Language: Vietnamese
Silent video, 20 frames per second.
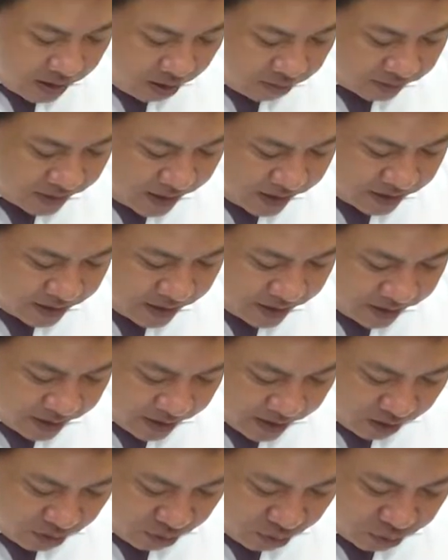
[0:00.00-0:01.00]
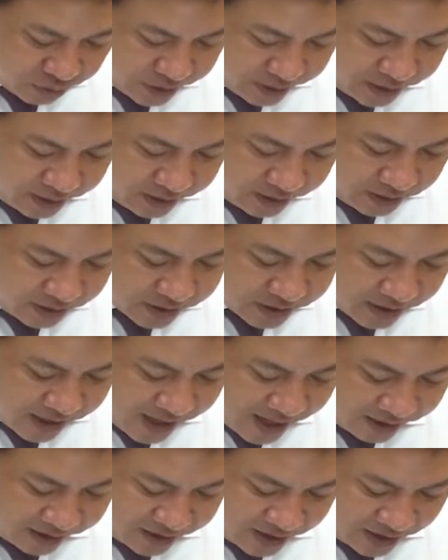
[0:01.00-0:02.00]
Công tác xây dựng đội ngũ trí thức được
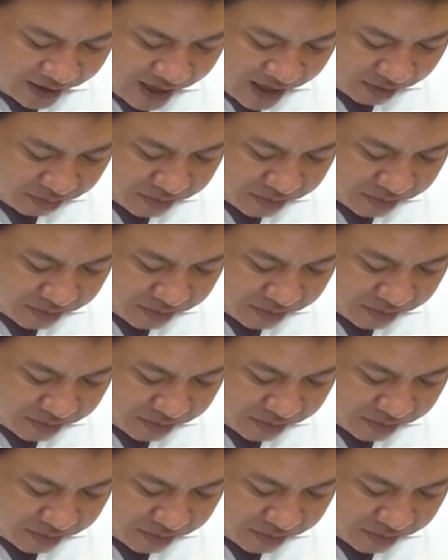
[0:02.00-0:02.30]
Đảng ta đặc